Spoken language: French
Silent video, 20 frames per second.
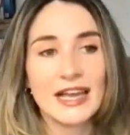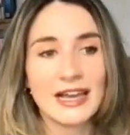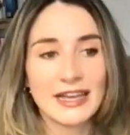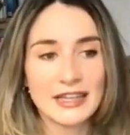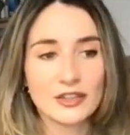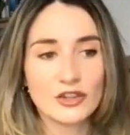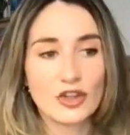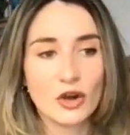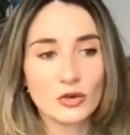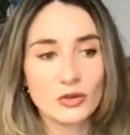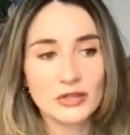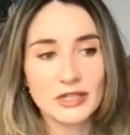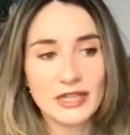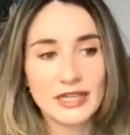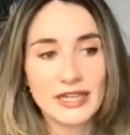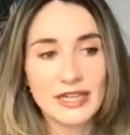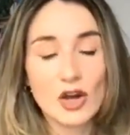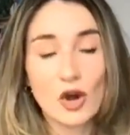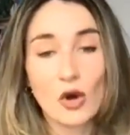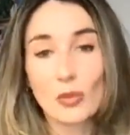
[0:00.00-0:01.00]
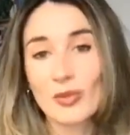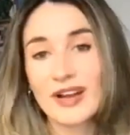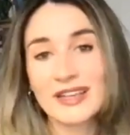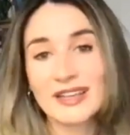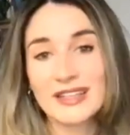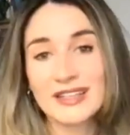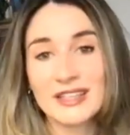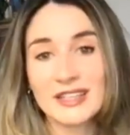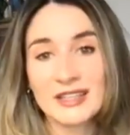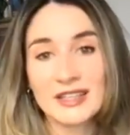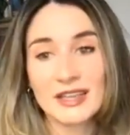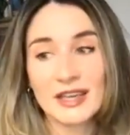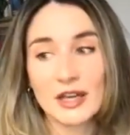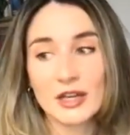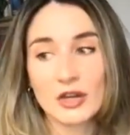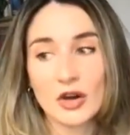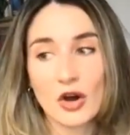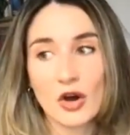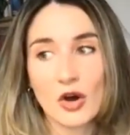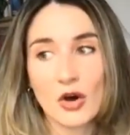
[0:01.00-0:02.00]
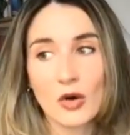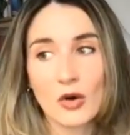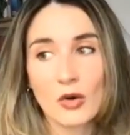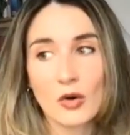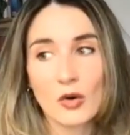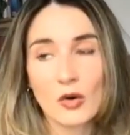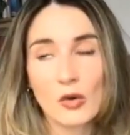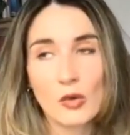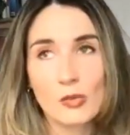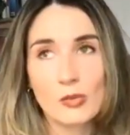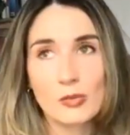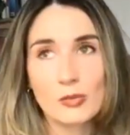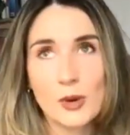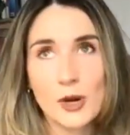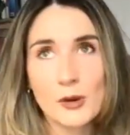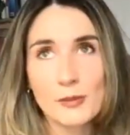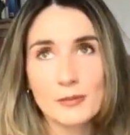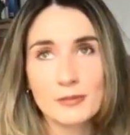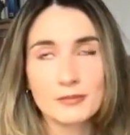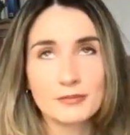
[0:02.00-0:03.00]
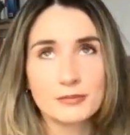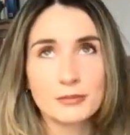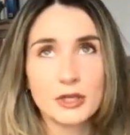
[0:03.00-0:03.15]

Et donc, les compagnies ont pas,